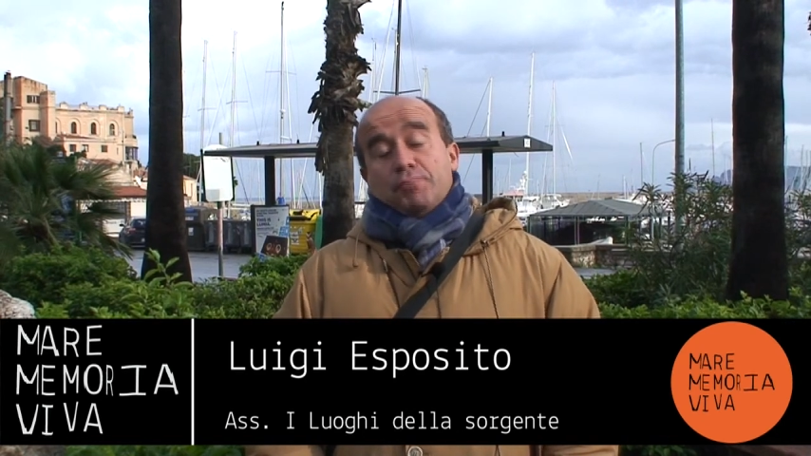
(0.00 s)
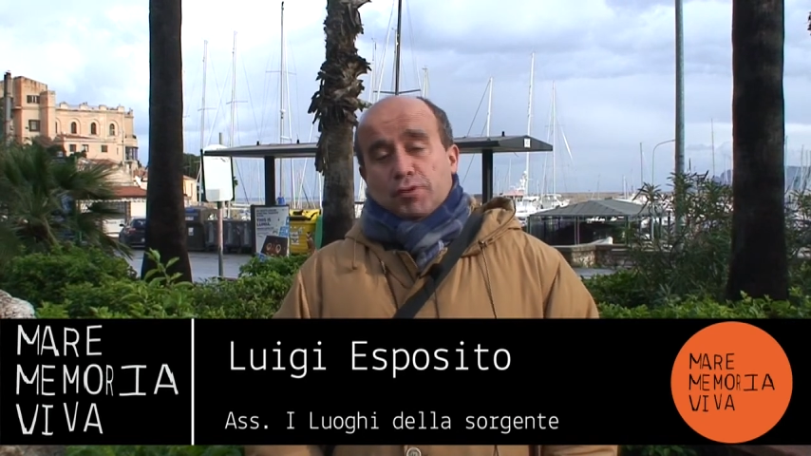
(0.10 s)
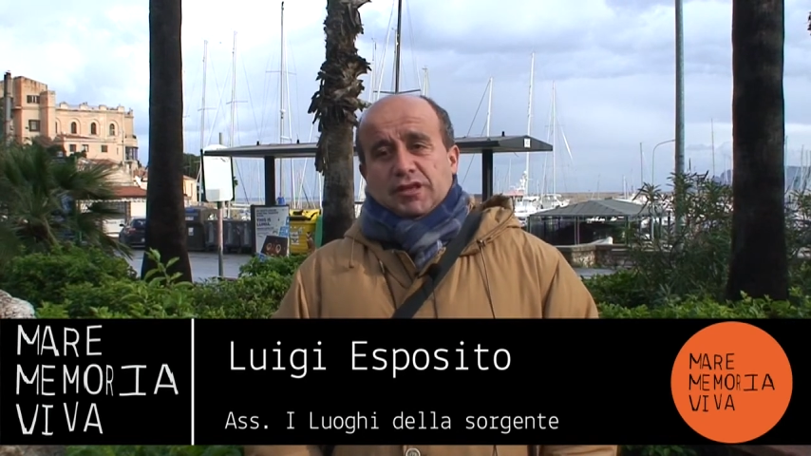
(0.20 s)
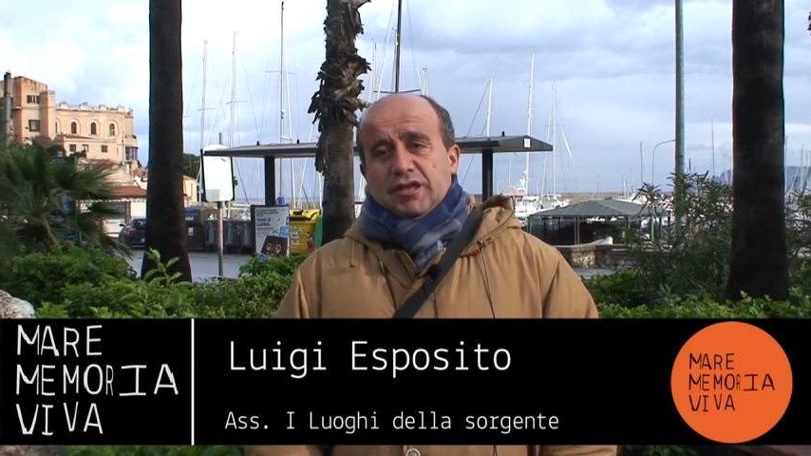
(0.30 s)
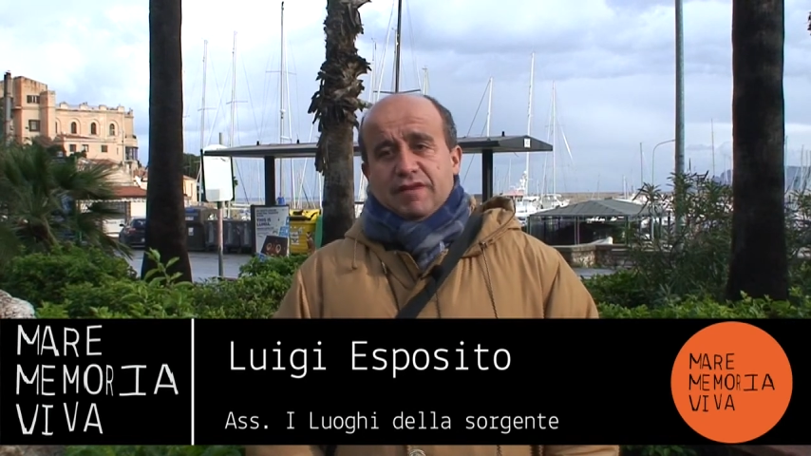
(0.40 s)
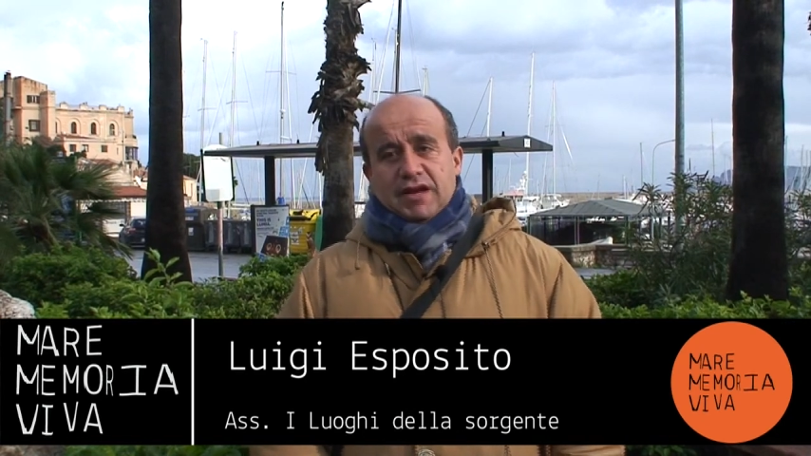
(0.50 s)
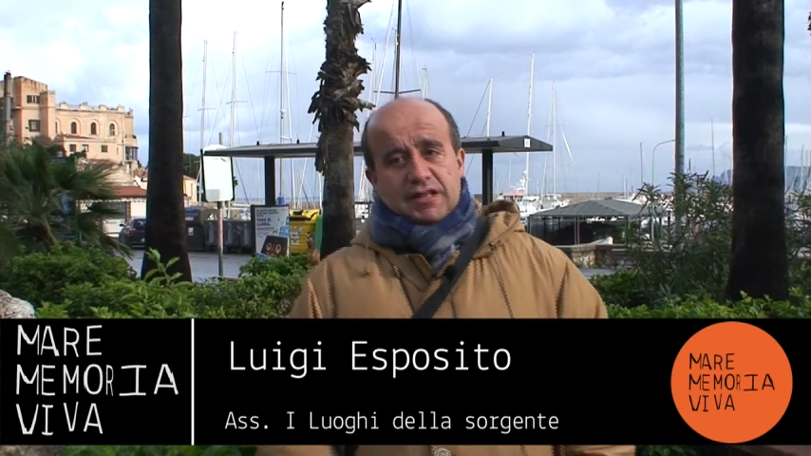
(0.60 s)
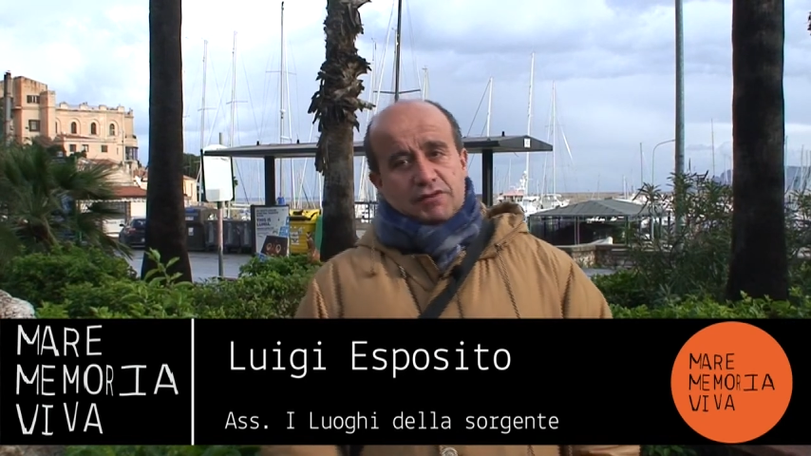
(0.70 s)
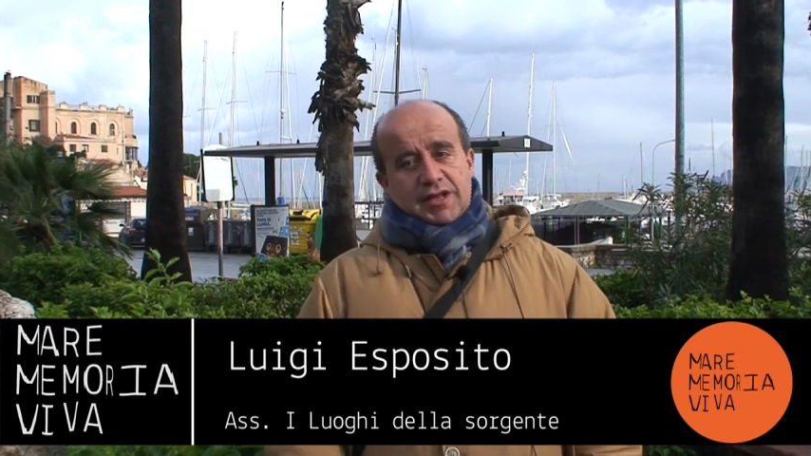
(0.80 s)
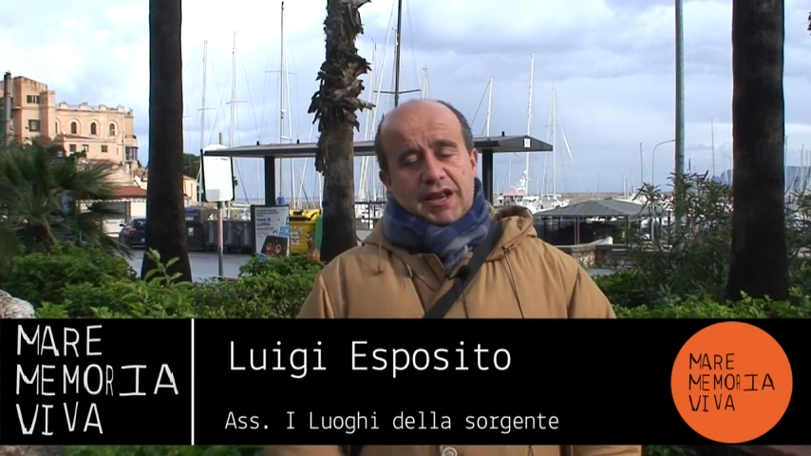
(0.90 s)
più
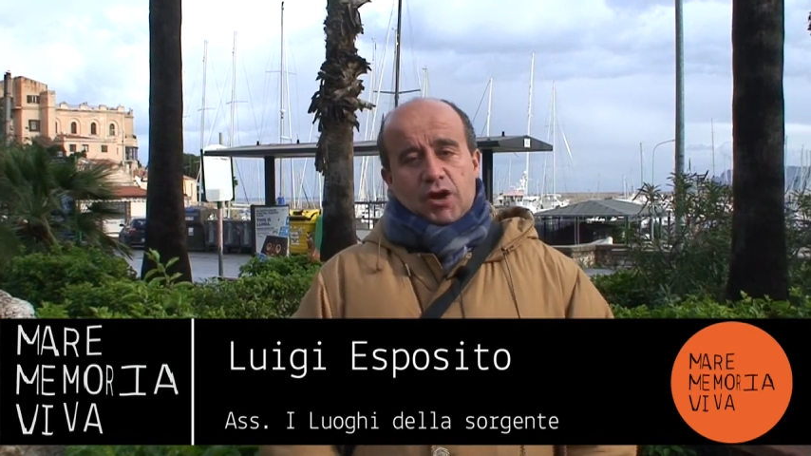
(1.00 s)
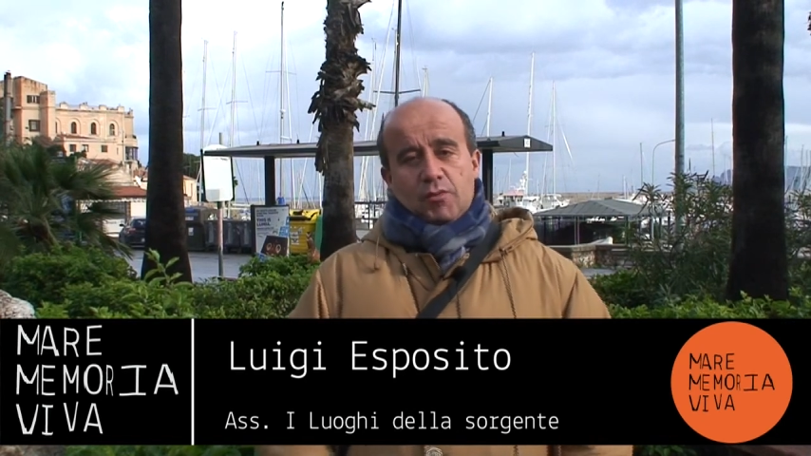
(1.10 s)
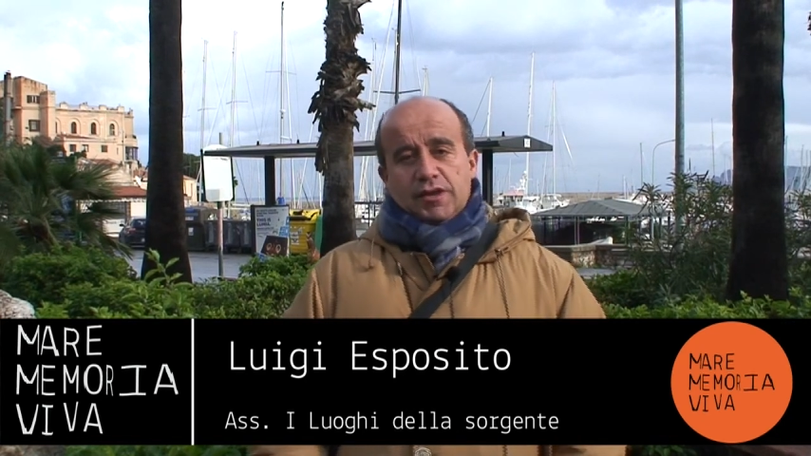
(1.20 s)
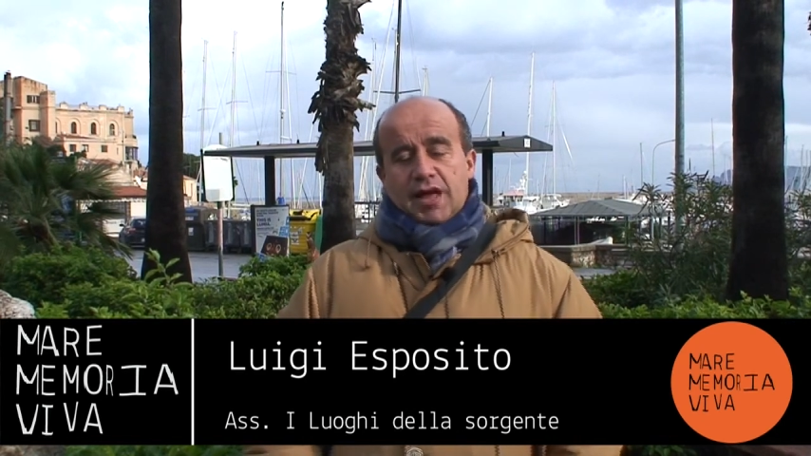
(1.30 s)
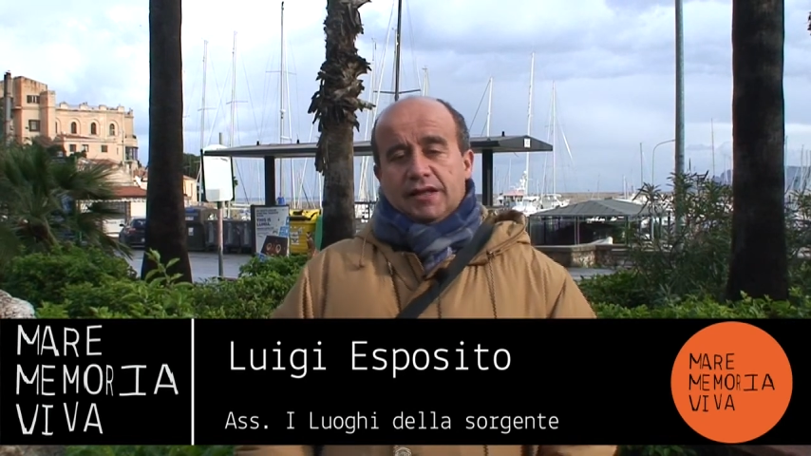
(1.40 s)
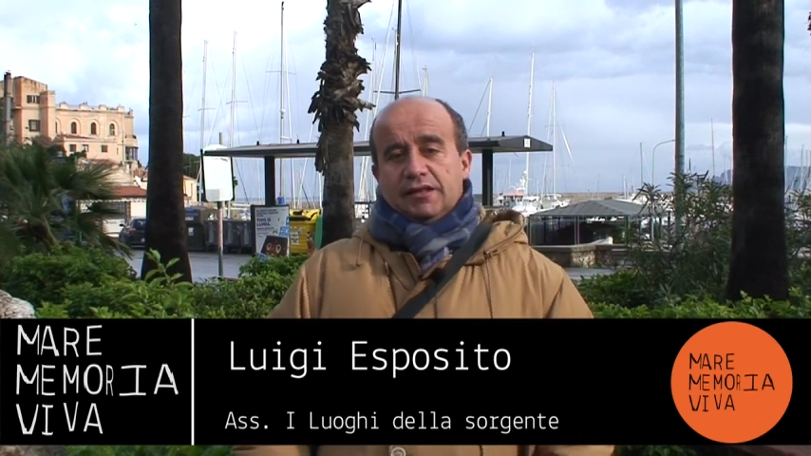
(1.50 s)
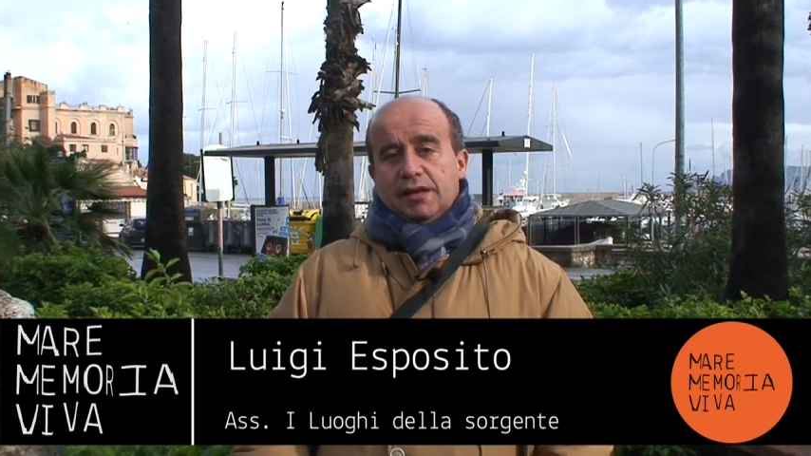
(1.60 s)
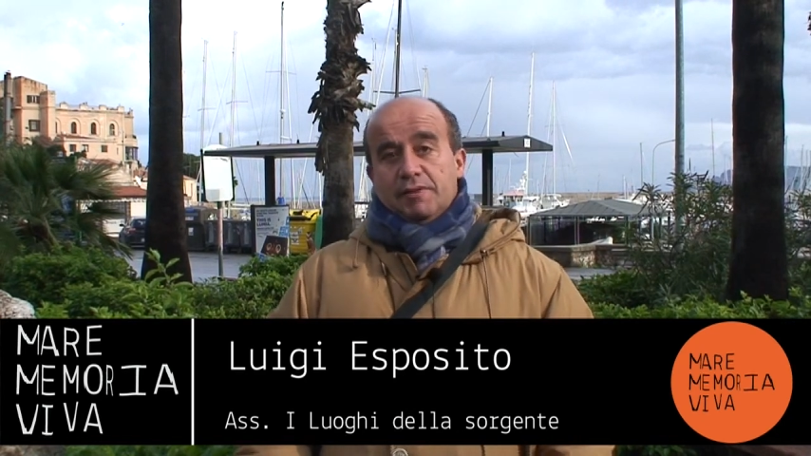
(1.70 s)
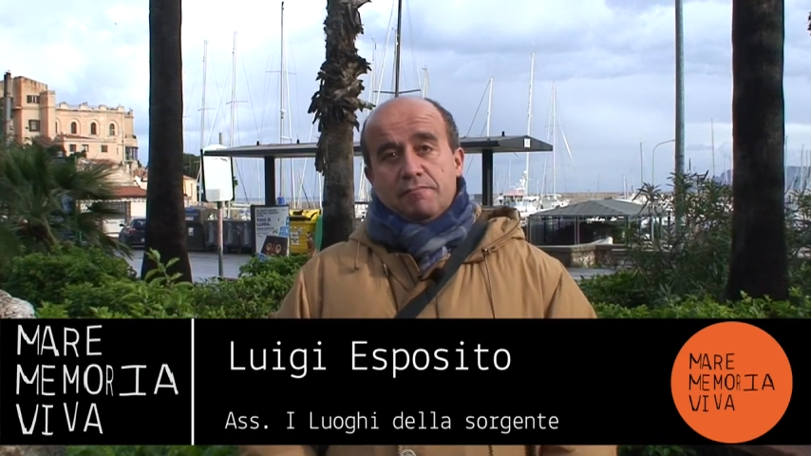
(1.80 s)
significativo dell'Acqua Santa,